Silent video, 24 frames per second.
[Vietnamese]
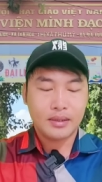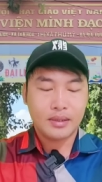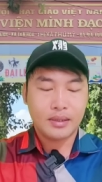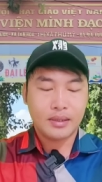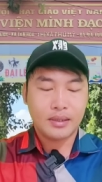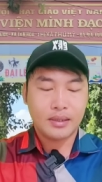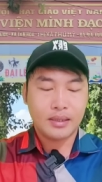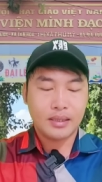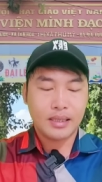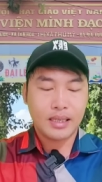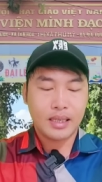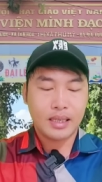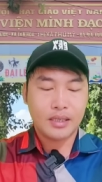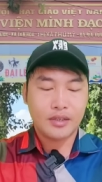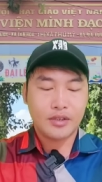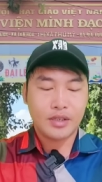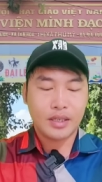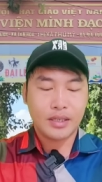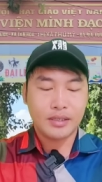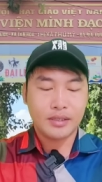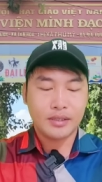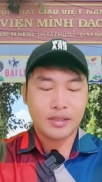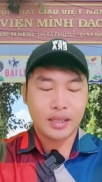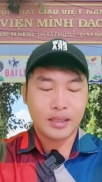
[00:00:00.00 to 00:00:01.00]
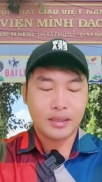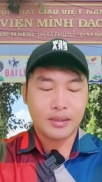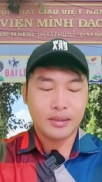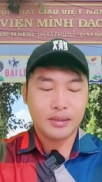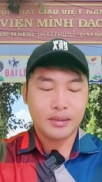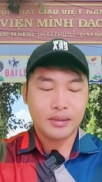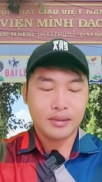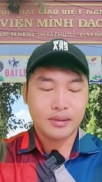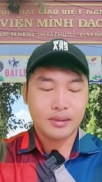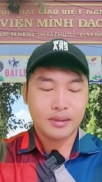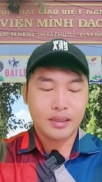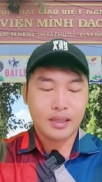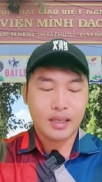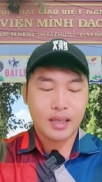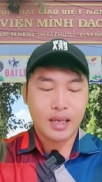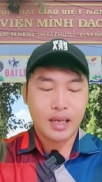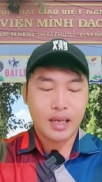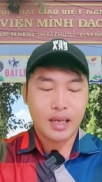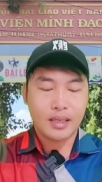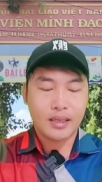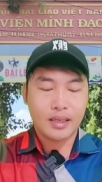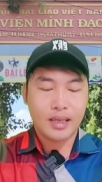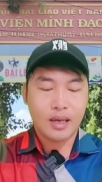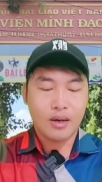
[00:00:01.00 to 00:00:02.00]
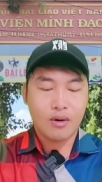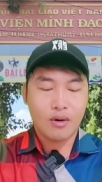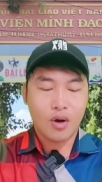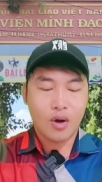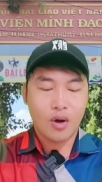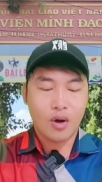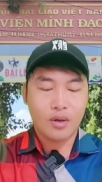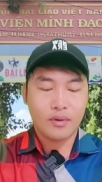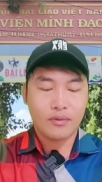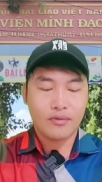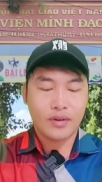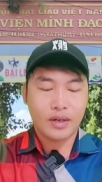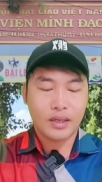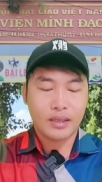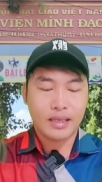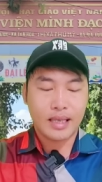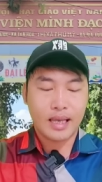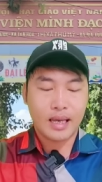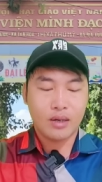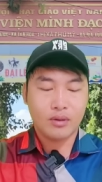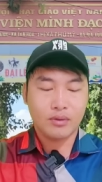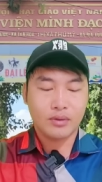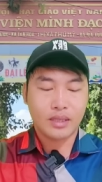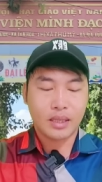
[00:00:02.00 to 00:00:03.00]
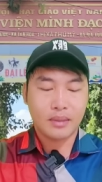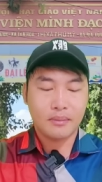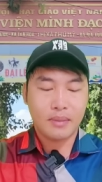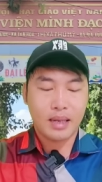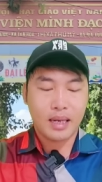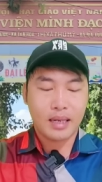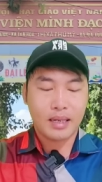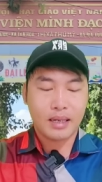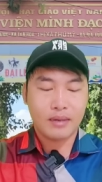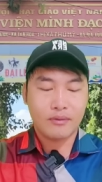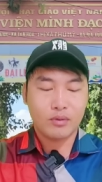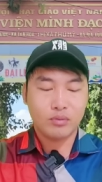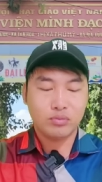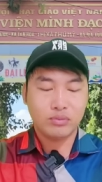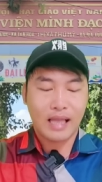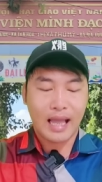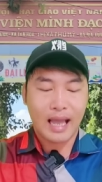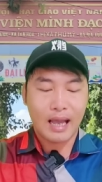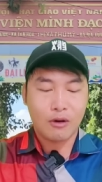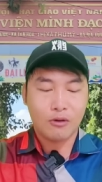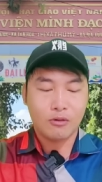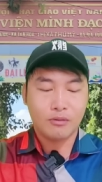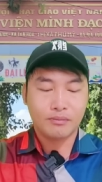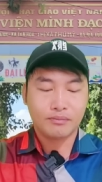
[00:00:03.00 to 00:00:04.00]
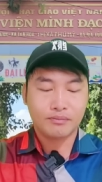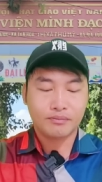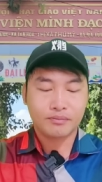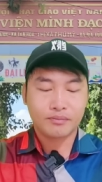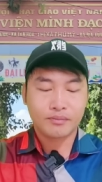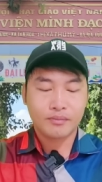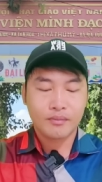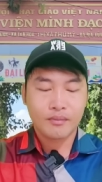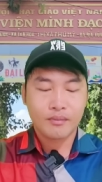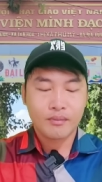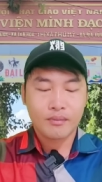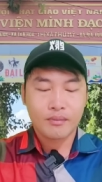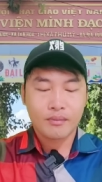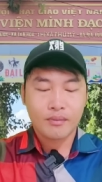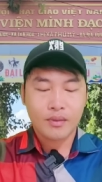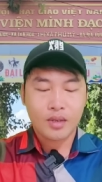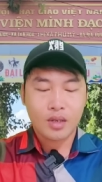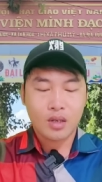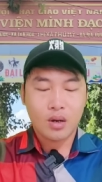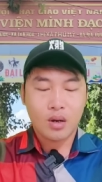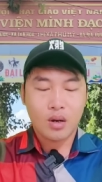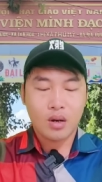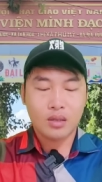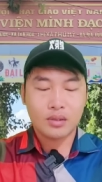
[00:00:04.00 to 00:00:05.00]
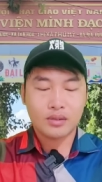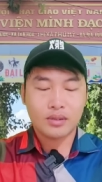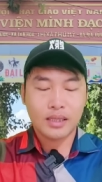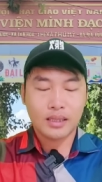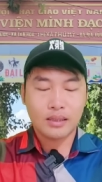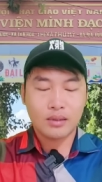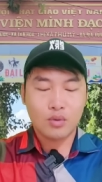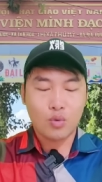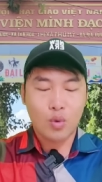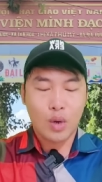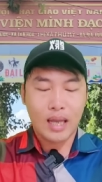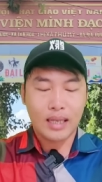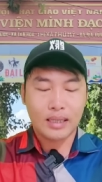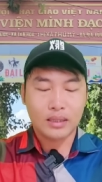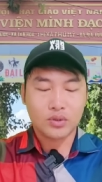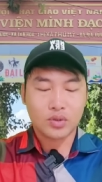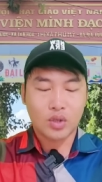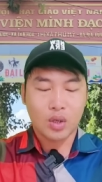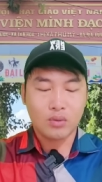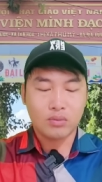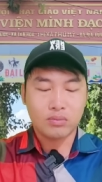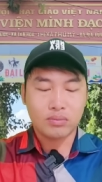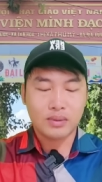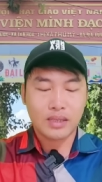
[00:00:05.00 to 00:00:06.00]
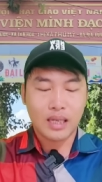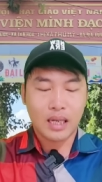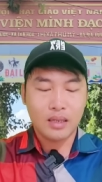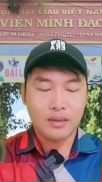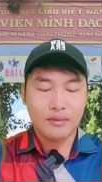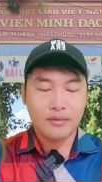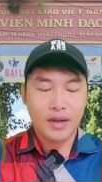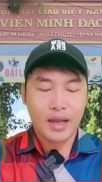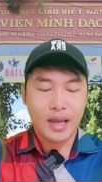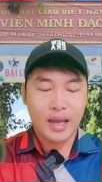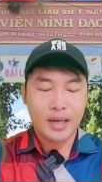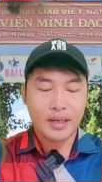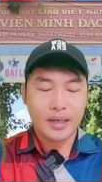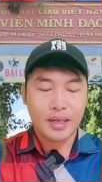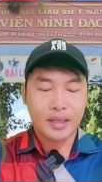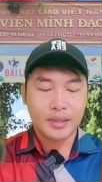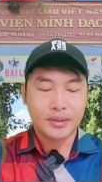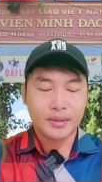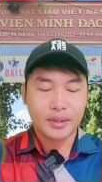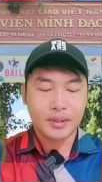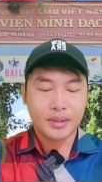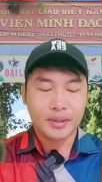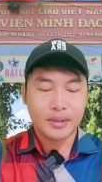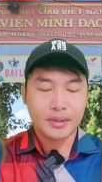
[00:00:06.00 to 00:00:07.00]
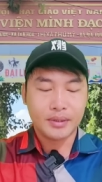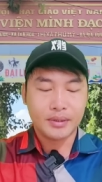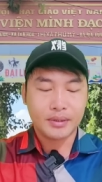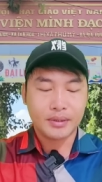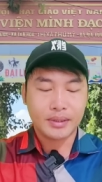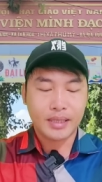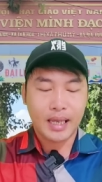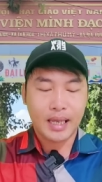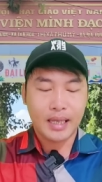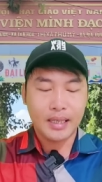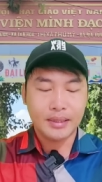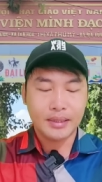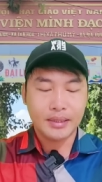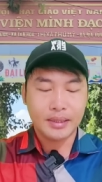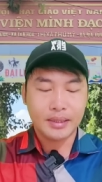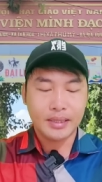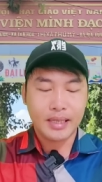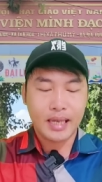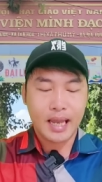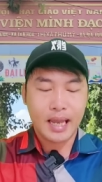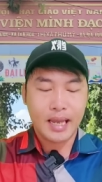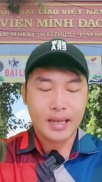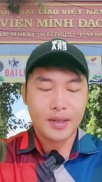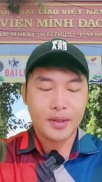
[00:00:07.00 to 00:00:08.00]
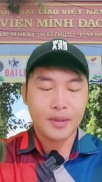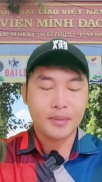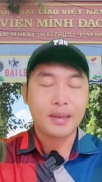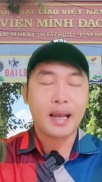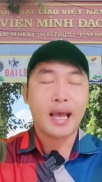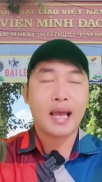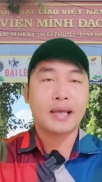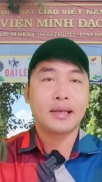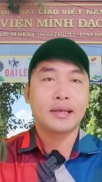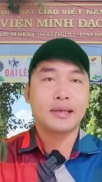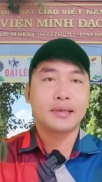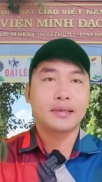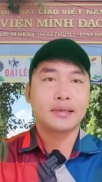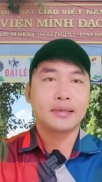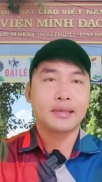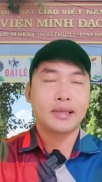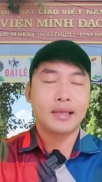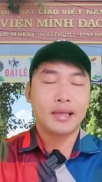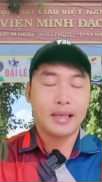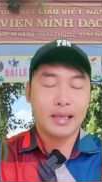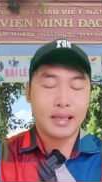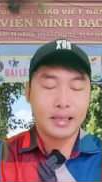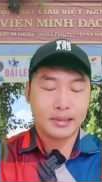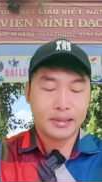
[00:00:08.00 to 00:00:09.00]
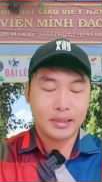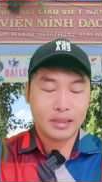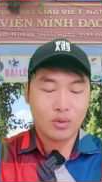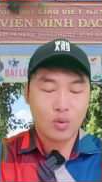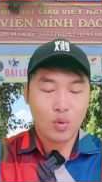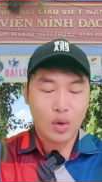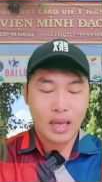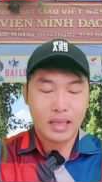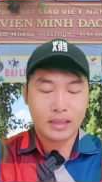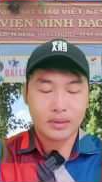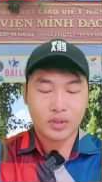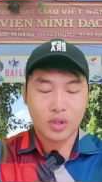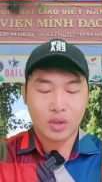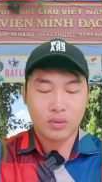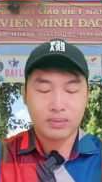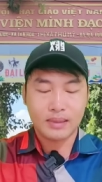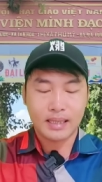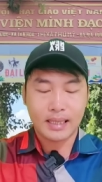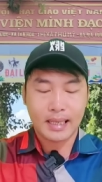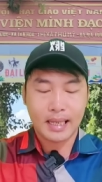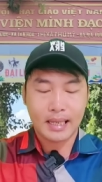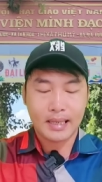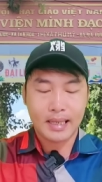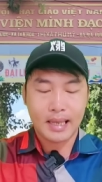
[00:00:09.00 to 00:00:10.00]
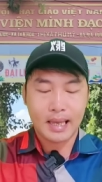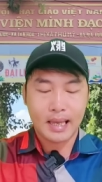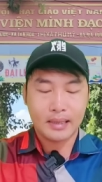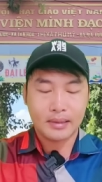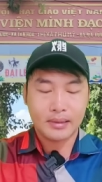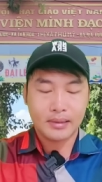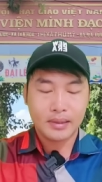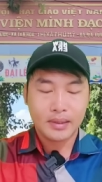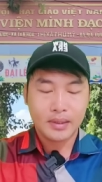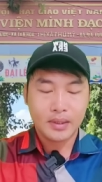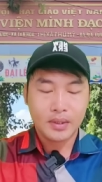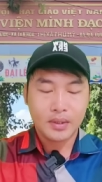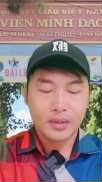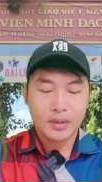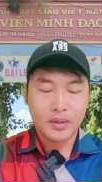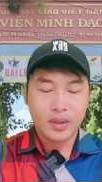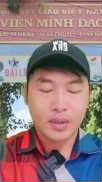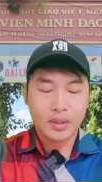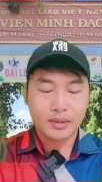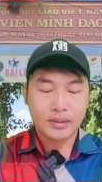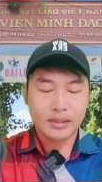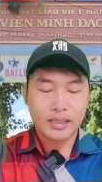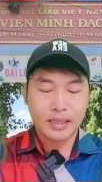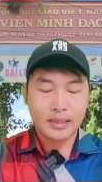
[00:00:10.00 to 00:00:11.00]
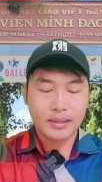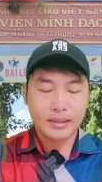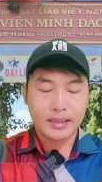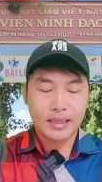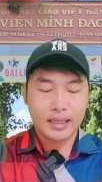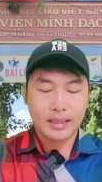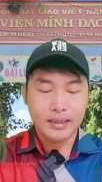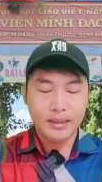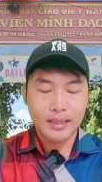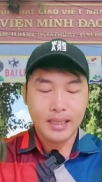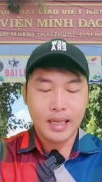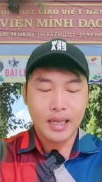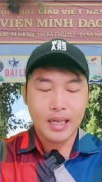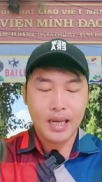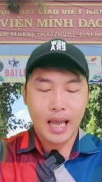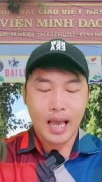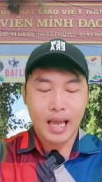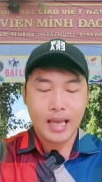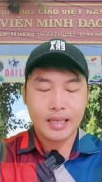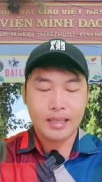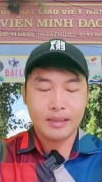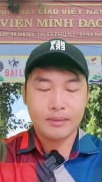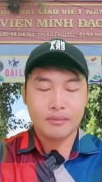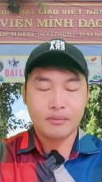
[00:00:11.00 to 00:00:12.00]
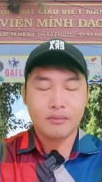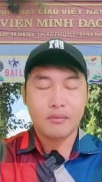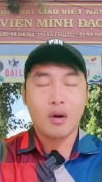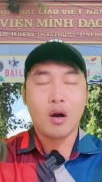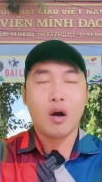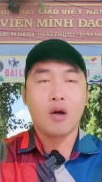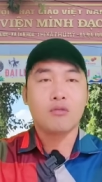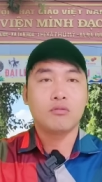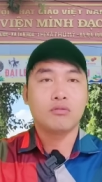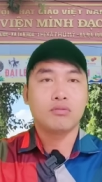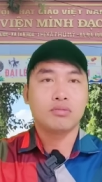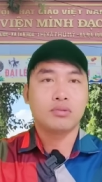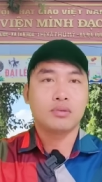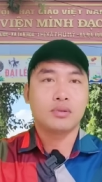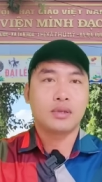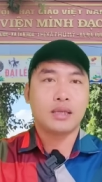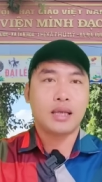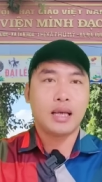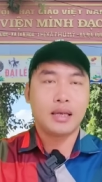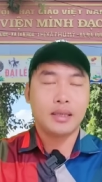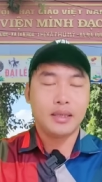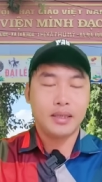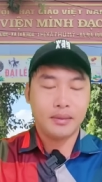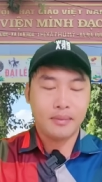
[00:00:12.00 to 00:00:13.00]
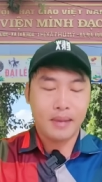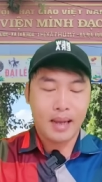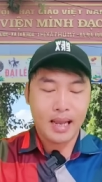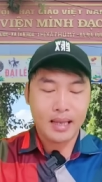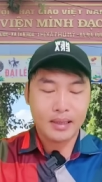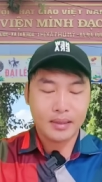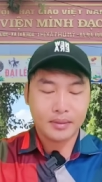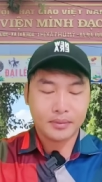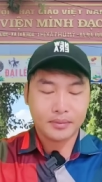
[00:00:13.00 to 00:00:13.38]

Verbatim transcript: ừ, à, trị sự à, giáo hội Phật giáo tỉnh Bà Rịa Vũng Tàu con xin hoàn tục trở về đời thường kể từ ngày hôm nay à, xin hoàn tục nha cả nhà con xin kính gửi lại một là y bác